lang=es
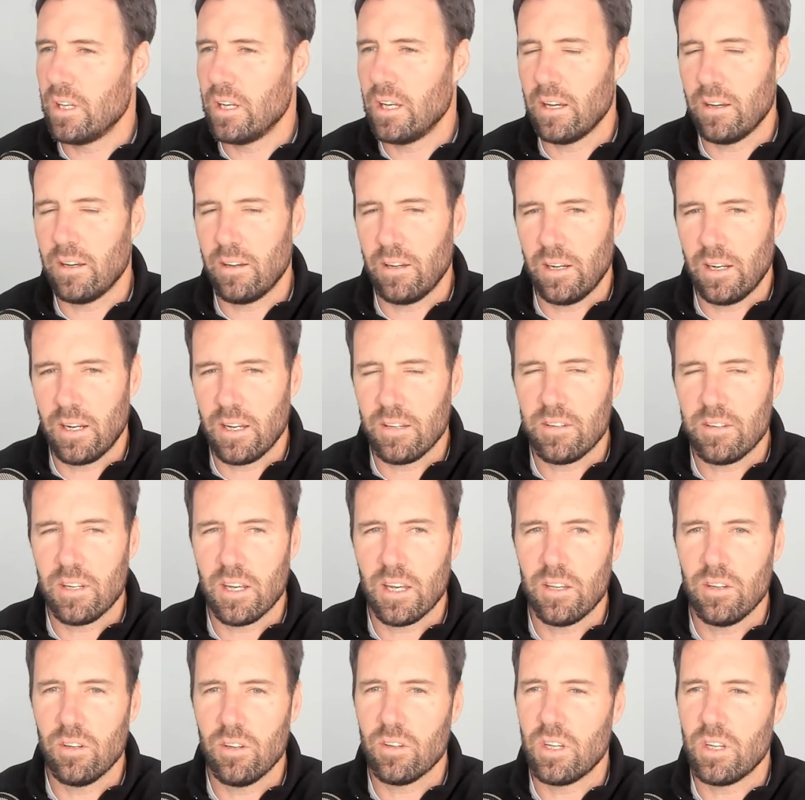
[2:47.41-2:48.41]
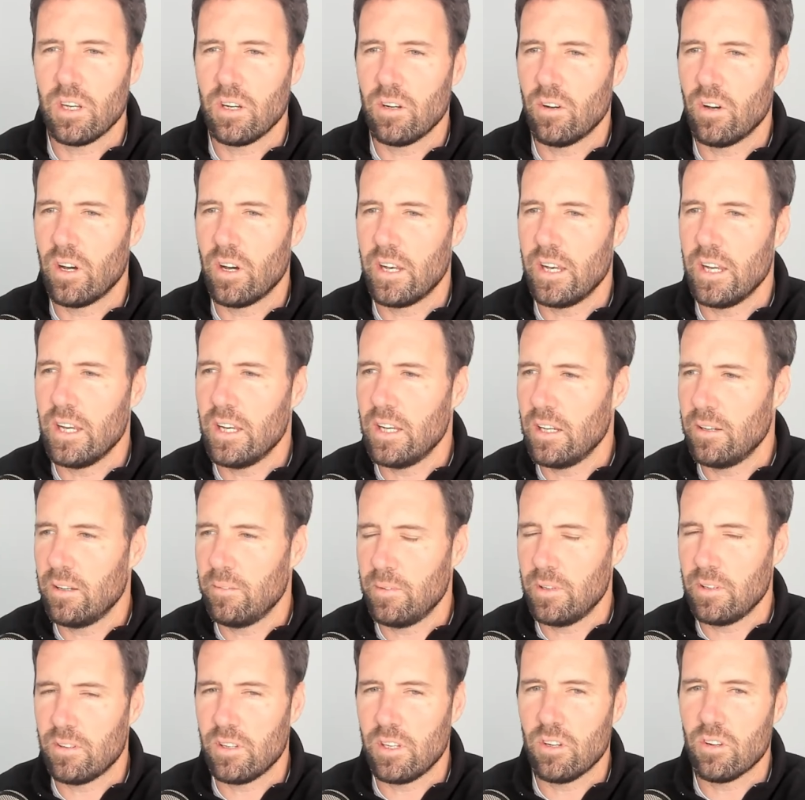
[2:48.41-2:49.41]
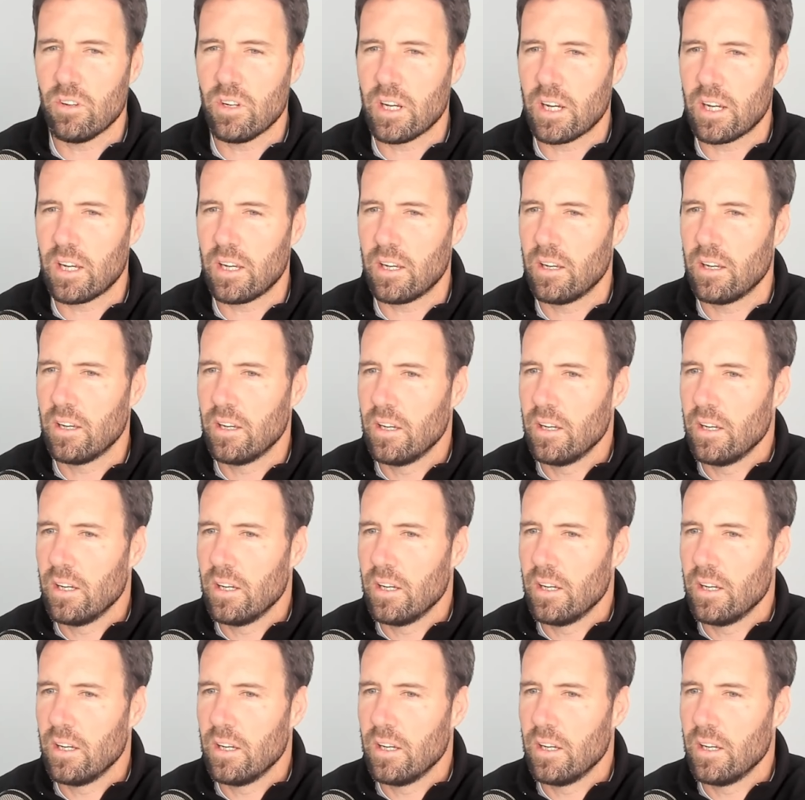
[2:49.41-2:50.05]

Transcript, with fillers: La, gracias a Dios tengo a Neri, mi señora, que